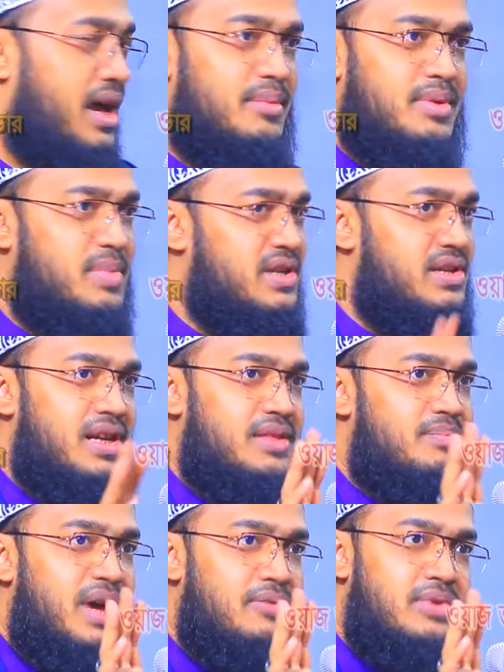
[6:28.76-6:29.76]
আমি বেশি
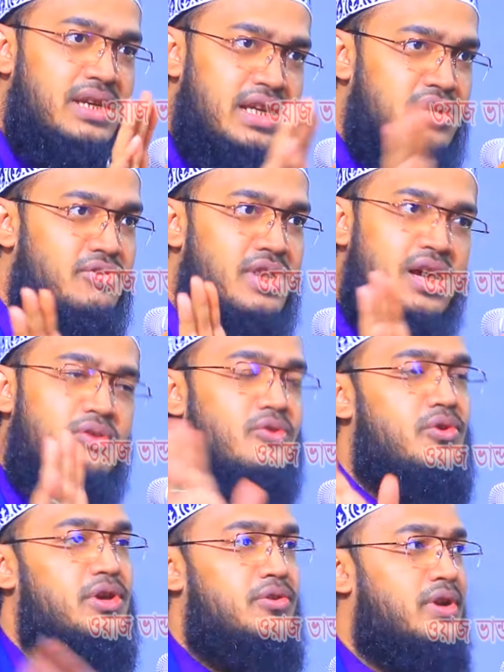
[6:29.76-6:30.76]
রাত মাহফিল নিও না
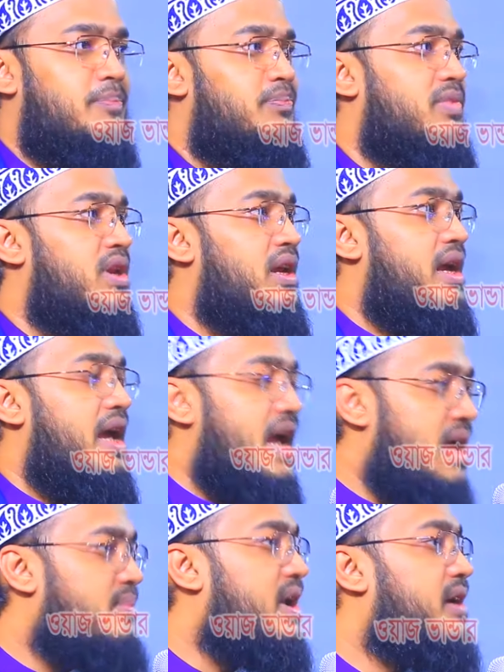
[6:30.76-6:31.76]
করিও না
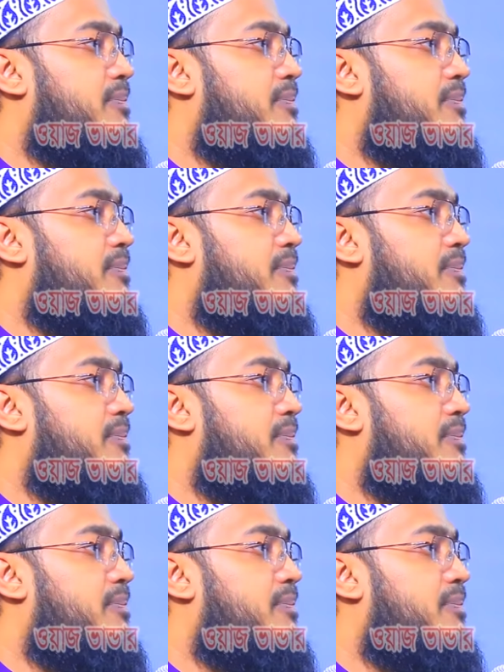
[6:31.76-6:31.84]
এইবার